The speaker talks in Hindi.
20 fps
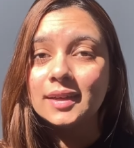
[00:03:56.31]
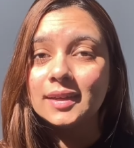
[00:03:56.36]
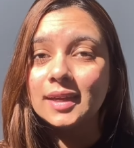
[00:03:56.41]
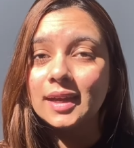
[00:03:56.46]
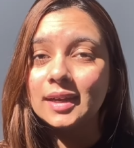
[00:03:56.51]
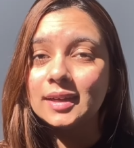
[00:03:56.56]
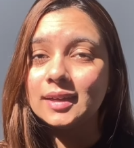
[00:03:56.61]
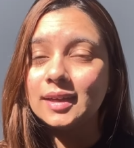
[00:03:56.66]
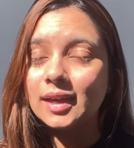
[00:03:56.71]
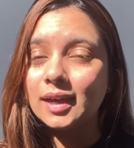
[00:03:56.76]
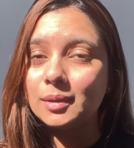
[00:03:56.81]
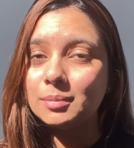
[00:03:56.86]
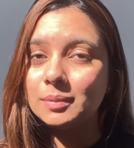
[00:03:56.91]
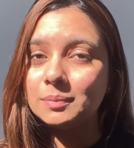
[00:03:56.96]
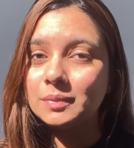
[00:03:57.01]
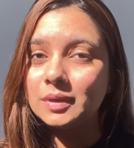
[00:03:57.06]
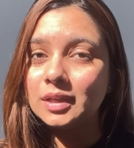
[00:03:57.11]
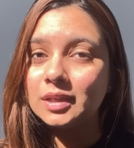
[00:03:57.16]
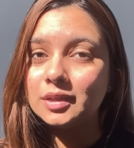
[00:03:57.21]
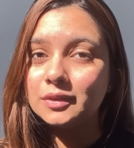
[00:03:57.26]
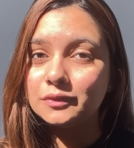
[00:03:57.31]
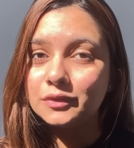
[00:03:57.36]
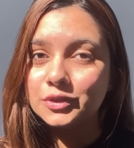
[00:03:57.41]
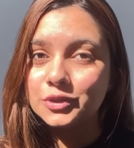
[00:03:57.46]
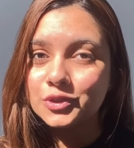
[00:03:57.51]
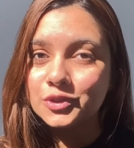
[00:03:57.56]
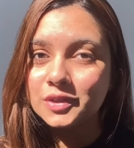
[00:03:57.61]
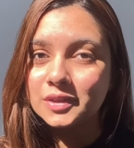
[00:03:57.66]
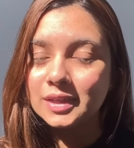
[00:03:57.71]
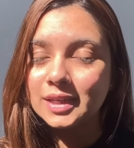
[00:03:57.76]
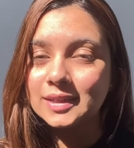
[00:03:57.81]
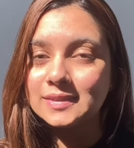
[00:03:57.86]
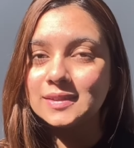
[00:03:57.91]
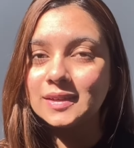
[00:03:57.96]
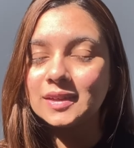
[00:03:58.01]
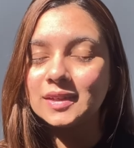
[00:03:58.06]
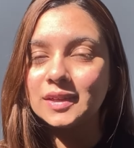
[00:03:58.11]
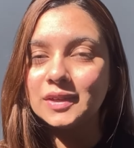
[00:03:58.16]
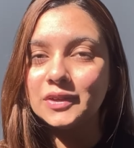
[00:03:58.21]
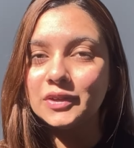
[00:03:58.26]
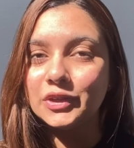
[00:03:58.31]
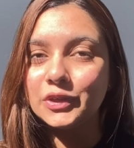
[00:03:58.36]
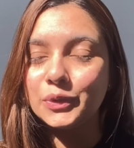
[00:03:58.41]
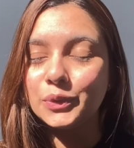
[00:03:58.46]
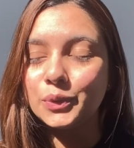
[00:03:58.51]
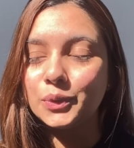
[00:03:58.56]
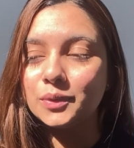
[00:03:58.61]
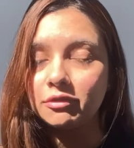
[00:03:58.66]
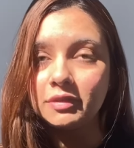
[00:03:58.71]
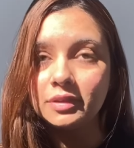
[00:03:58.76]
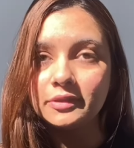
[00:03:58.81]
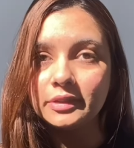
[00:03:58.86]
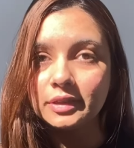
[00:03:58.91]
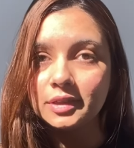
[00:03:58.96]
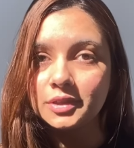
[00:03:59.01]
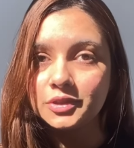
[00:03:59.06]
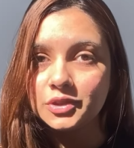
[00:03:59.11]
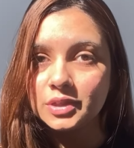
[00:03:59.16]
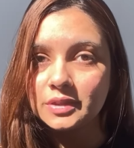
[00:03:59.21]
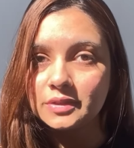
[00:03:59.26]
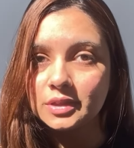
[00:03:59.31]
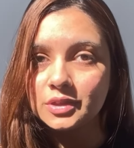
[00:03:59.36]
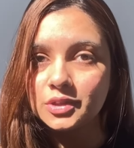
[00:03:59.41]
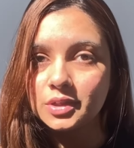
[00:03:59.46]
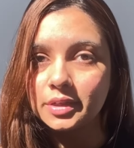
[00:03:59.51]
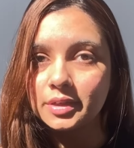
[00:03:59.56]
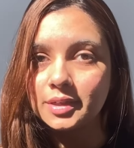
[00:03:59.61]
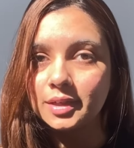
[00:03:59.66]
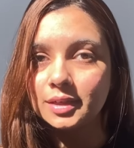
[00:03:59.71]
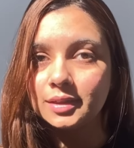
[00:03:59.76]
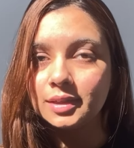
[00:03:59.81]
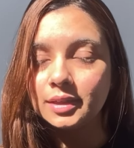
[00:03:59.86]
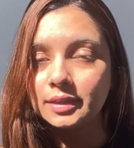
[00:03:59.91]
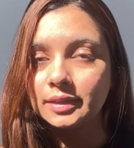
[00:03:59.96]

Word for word: डैट आप अपना रिविजन कैसे कर रहे हो काफ़ी सारी चीज़ें चल रही थी